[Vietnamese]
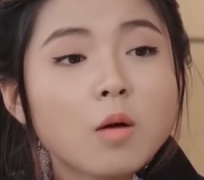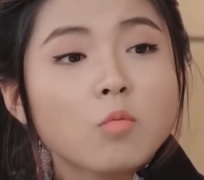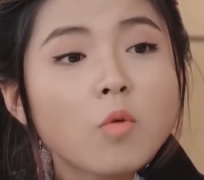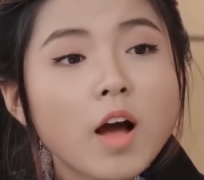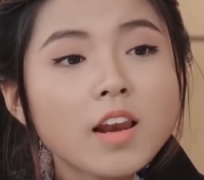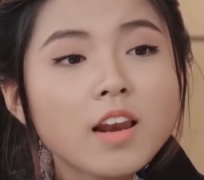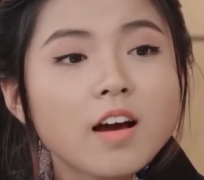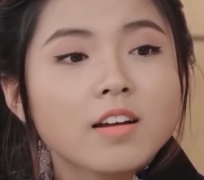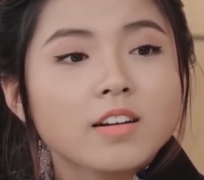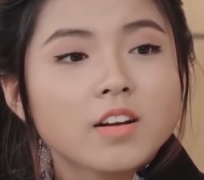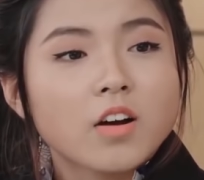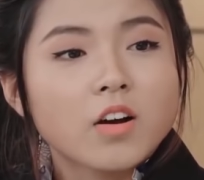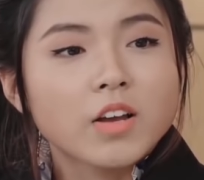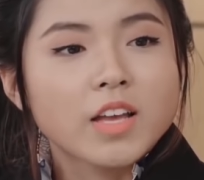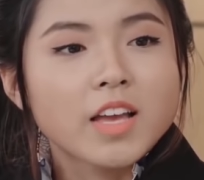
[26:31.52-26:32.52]
ông quá lời
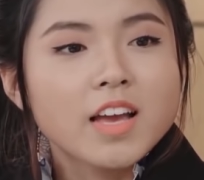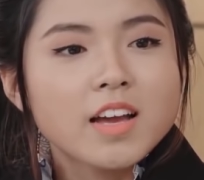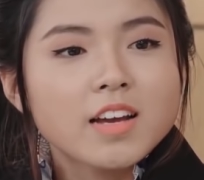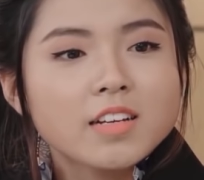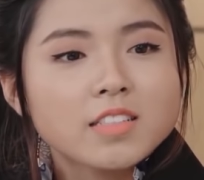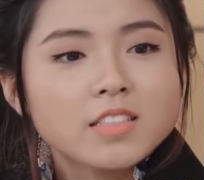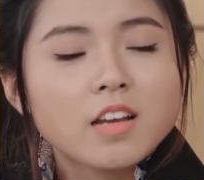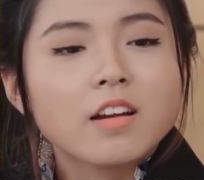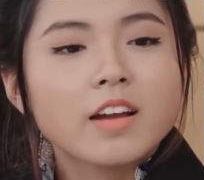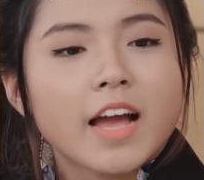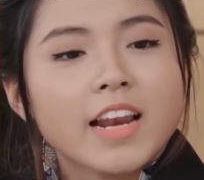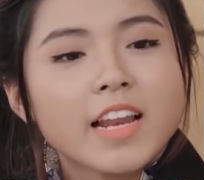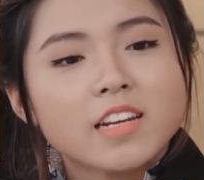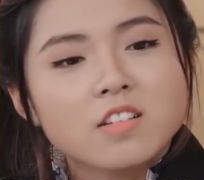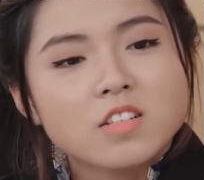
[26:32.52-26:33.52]
rồi tất
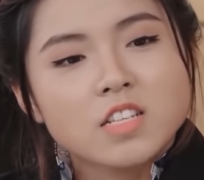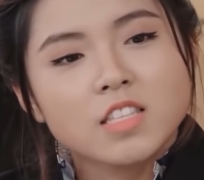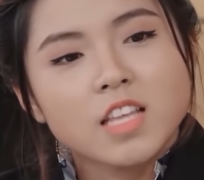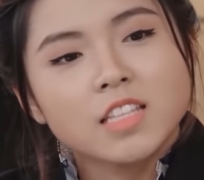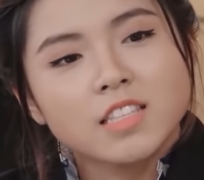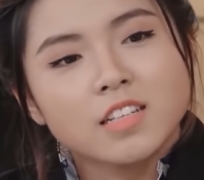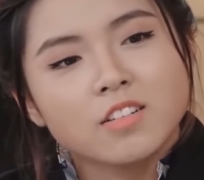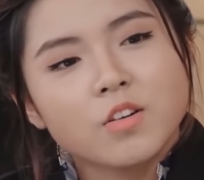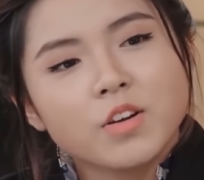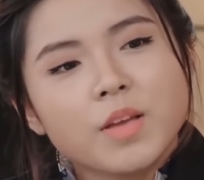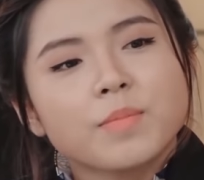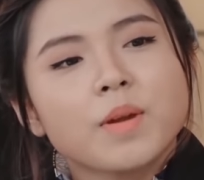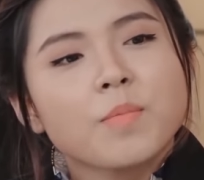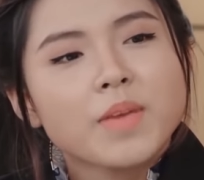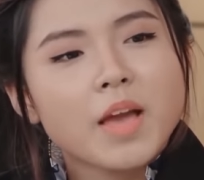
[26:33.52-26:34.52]
cả là được sự tin tưởng của
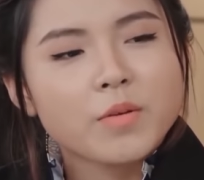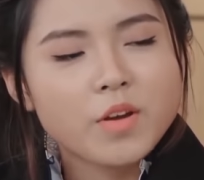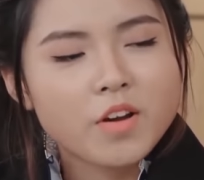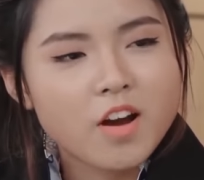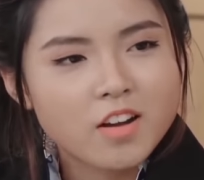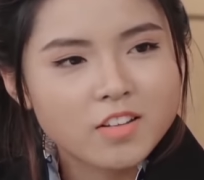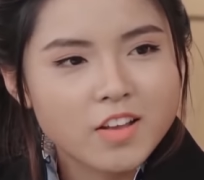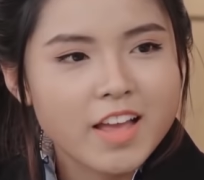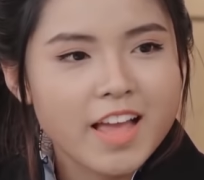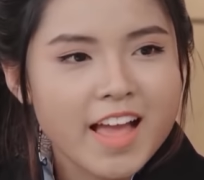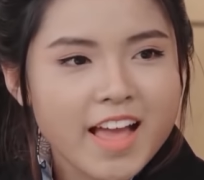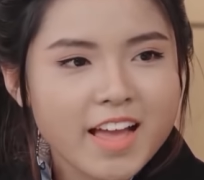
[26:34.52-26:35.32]
giám đốc giao cho con thôi